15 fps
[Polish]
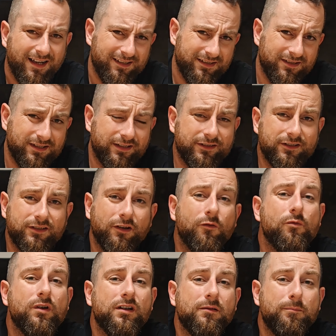A zasady
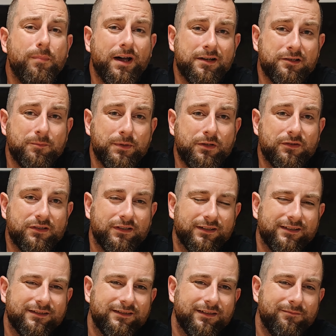są e, bardzo
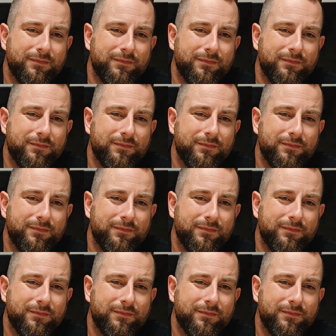proste.